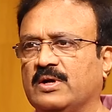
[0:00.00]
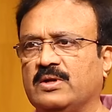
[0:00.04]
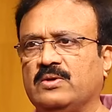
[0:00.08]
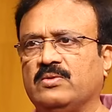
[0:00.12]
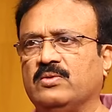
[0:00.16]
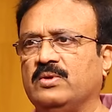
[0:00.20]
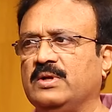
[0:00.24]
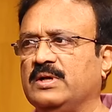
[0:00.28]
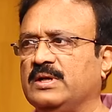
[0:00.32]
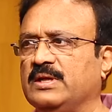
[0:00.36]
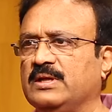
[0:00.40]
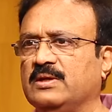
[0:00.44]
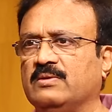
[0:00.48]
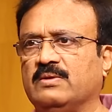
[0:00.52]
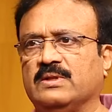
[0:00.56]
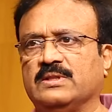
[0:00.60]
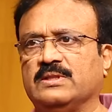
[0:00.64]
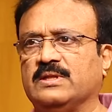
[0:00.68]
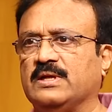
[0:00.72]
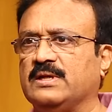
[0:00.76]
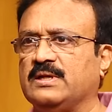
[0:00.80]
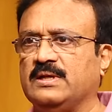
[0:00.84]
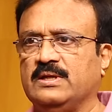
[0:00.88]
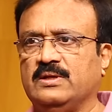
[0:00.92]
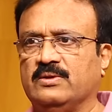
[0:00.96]
వన్ ట్వంటీ వన్
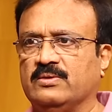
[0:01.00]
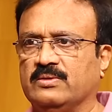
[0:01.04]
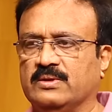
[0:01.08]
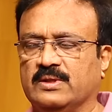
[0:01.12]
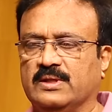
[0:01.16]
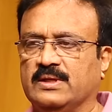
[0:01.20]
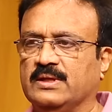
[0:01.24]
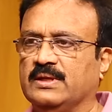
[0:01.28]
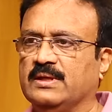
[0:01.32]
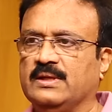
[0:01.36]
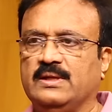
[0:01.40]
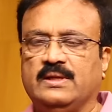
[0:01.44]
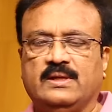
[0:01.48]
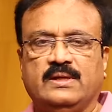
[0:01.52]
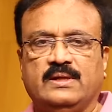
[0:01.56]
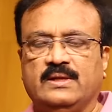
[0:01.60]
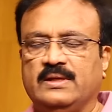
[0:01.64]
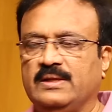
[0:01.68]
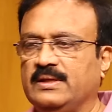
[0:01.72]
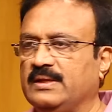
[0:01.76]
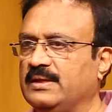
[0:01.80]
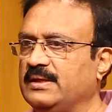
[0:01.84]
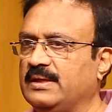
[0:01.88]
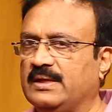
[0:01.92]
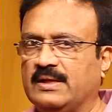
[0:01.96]
థర్టీ ఉంది
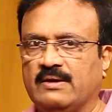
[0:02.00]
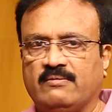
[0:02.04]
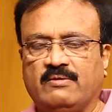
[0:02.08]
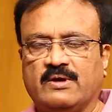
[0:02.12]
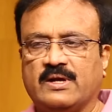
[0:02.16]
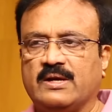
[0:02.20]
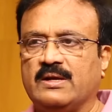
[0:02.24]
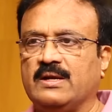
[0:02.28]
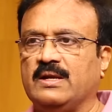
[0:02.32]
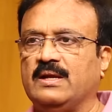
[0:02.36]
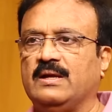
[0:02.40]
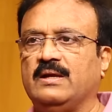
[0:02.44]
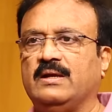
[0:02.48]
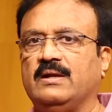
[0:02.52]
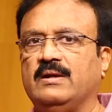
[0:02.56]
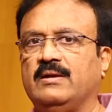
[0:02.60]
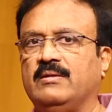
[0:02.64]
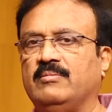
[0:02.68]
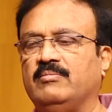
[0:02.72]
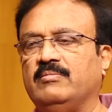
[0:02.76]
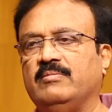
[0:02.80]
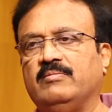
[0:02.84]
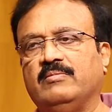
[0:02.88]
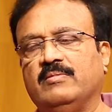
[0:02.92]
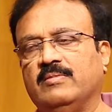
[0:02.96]
నెవర్
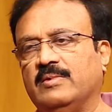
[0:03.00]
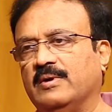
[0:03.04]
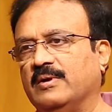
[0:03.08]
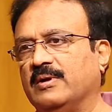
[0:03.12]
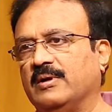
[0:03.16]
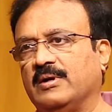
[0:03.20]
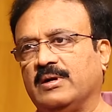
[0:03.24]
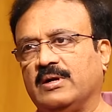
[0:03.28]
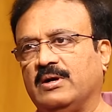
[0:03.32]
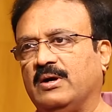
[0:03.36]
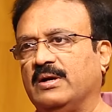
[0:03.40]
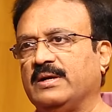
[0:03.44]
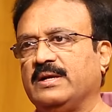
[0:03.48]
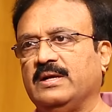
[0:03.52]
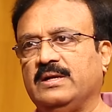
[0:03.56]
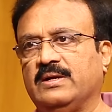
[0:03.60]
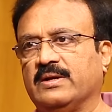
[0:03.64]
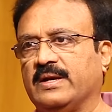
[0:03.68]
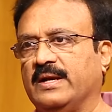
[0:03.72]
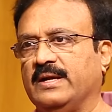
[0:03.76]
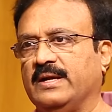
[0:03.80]
గాట్ ఇట్